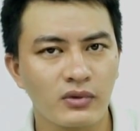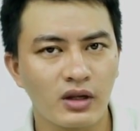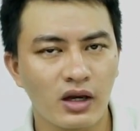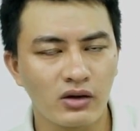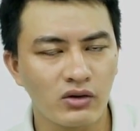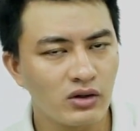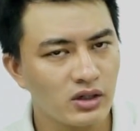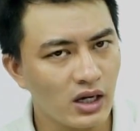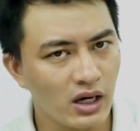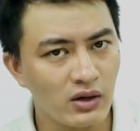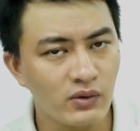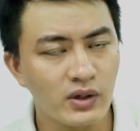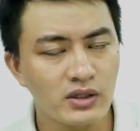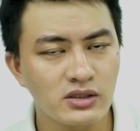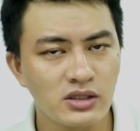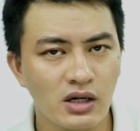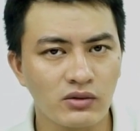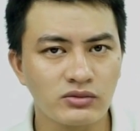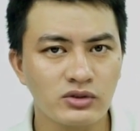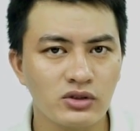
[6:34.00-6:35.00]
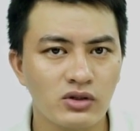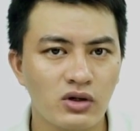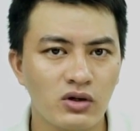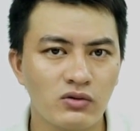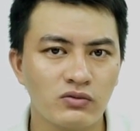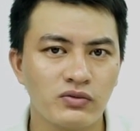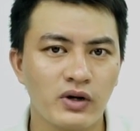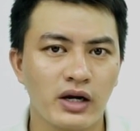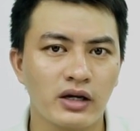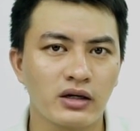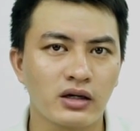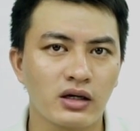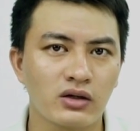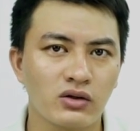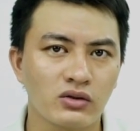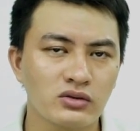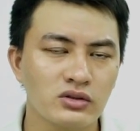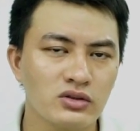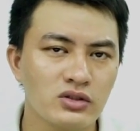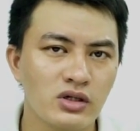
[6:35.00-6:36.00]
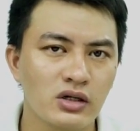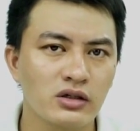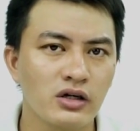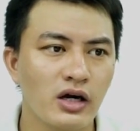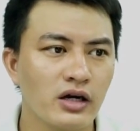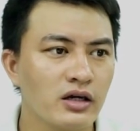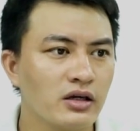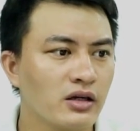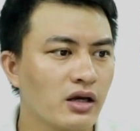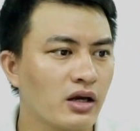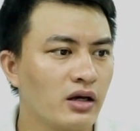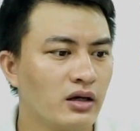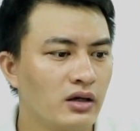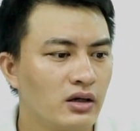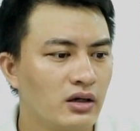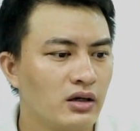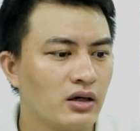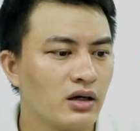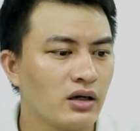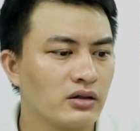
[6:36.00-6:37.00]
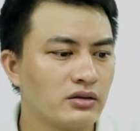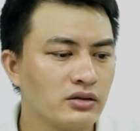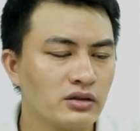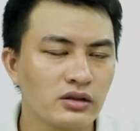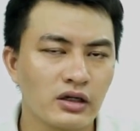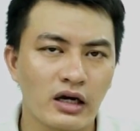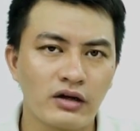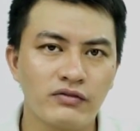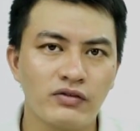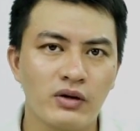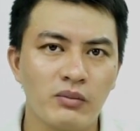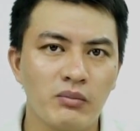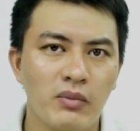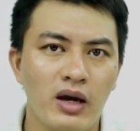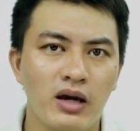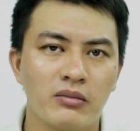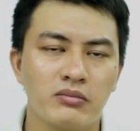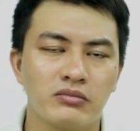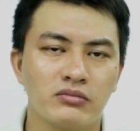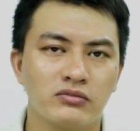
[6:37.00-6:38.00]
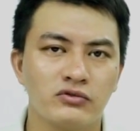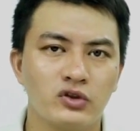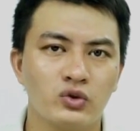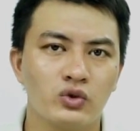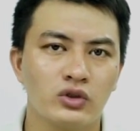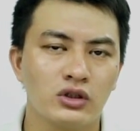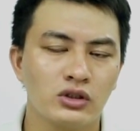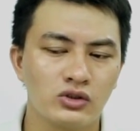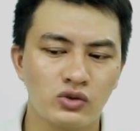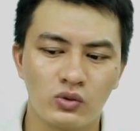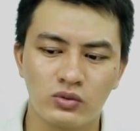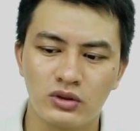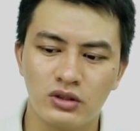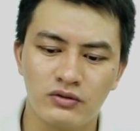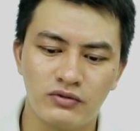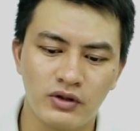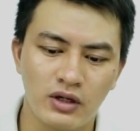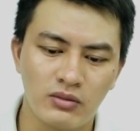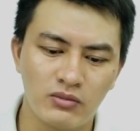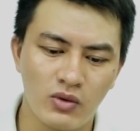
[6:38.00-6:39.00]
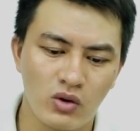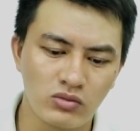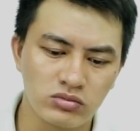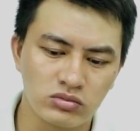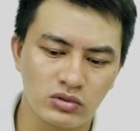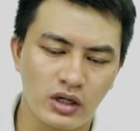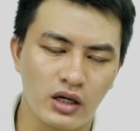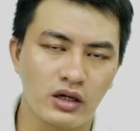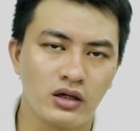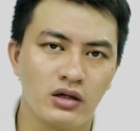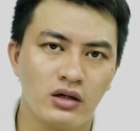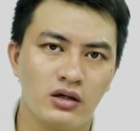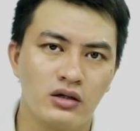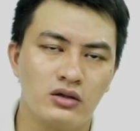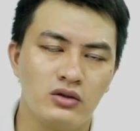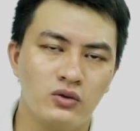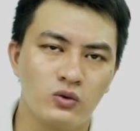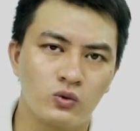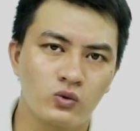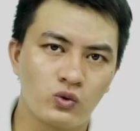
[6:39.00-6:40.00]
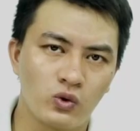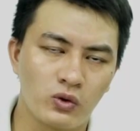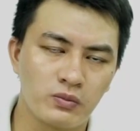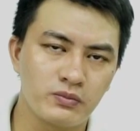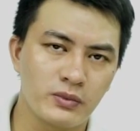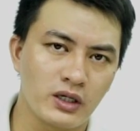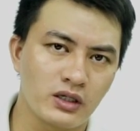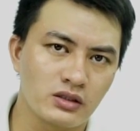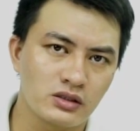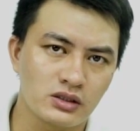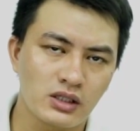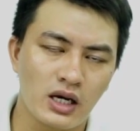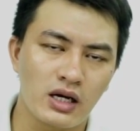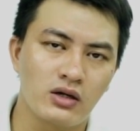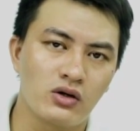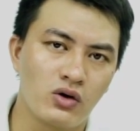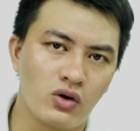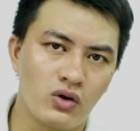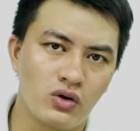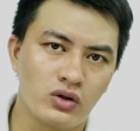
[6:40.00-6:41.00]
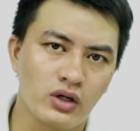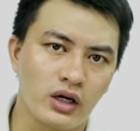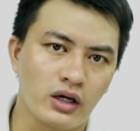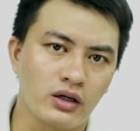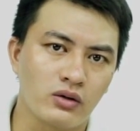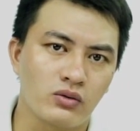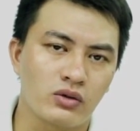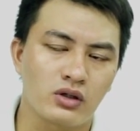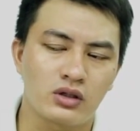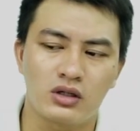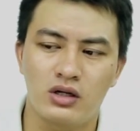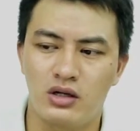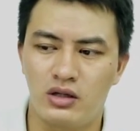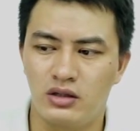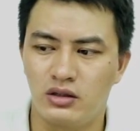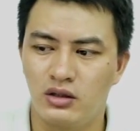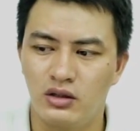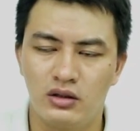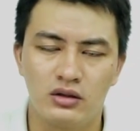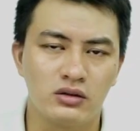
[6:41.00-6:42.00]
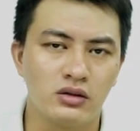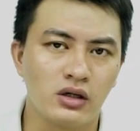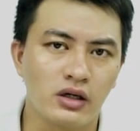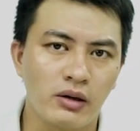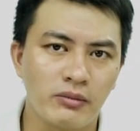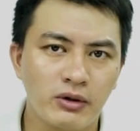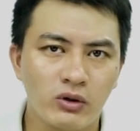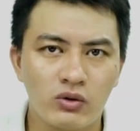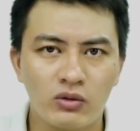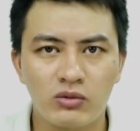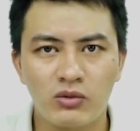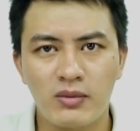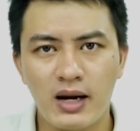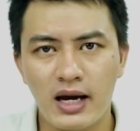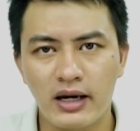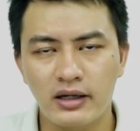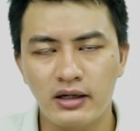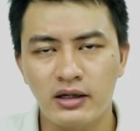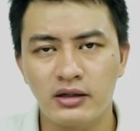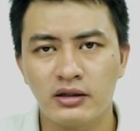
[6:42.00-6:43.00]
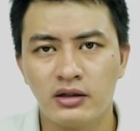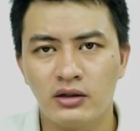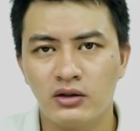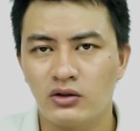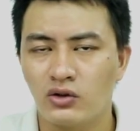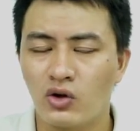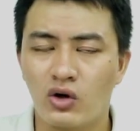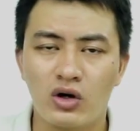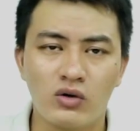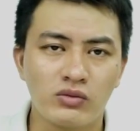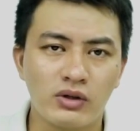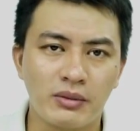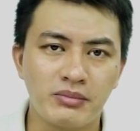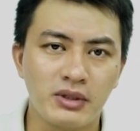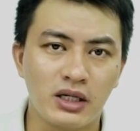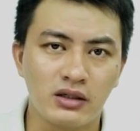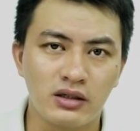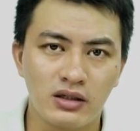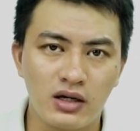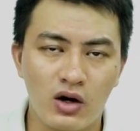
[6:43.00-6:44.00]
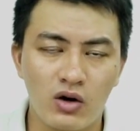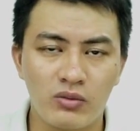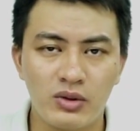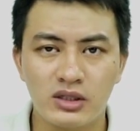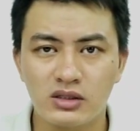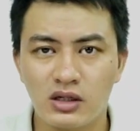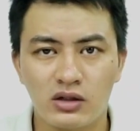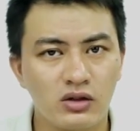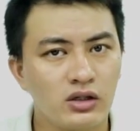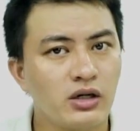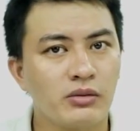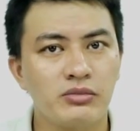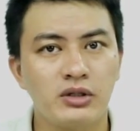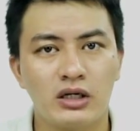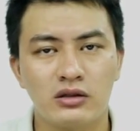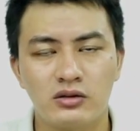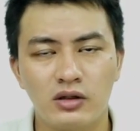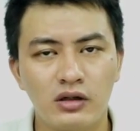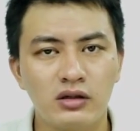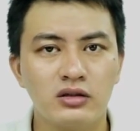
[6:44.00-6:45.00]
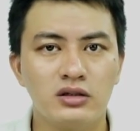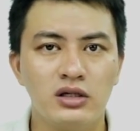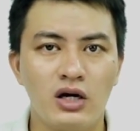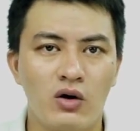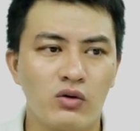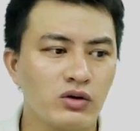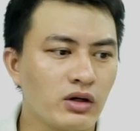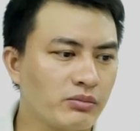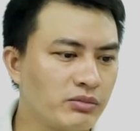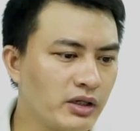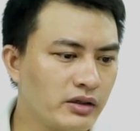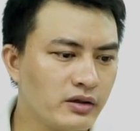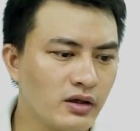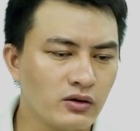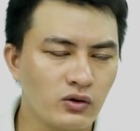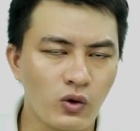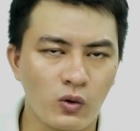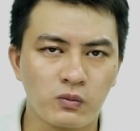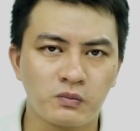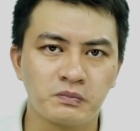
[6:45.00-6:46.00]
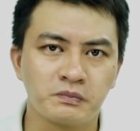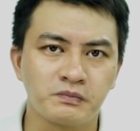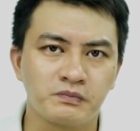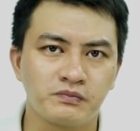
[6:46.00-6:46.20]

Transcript: Đấy, nó khá là quan trọng chứ nó không phải là nó như trước đây là những cái phần mềm ví dụ ứng dụng như Facebook này, YouTube này, Zalo này, hoặc là tự game con mobile ấy, nó không cập nhật đến đâu. Bây giờ nó cập nhật rất là nhiều, cập nhật liên tục.